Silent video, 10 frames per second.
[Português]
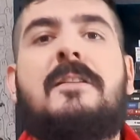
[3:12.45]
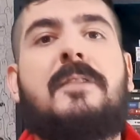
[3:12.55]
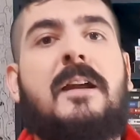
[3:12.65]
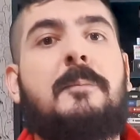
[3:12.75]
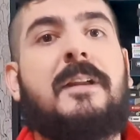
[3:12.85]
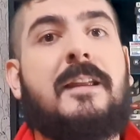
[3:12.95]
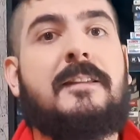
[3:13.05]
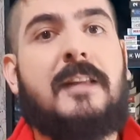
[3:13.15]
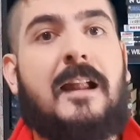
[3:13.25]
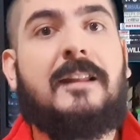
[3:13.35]
vai
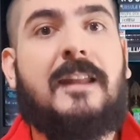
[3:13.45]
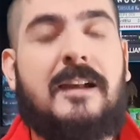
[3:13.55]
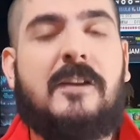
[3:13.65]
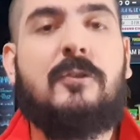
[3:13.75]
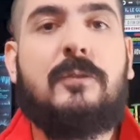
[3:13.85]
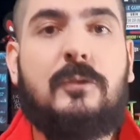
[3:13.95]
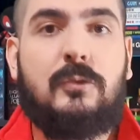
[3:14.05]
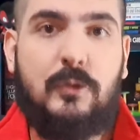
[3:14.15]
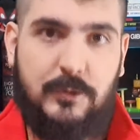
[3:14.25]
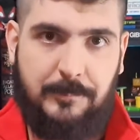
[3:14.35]
ameaçar a Terra no
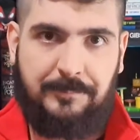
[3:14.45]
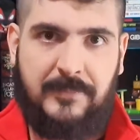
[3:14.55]
futuro.